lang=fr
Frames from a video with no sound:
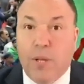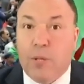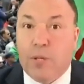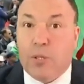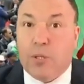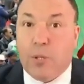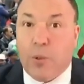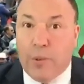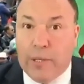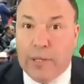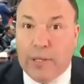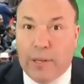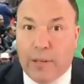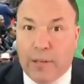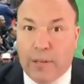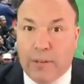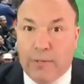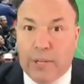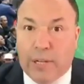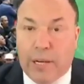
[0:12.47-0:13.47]
sans
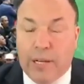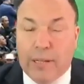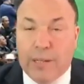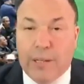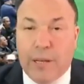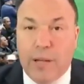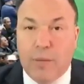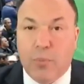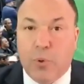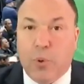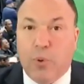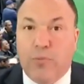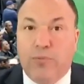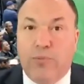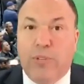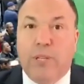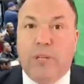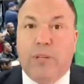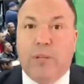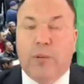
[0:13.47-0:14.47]
lien avec les drames que
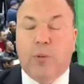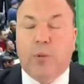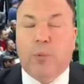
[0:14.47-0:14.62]
vit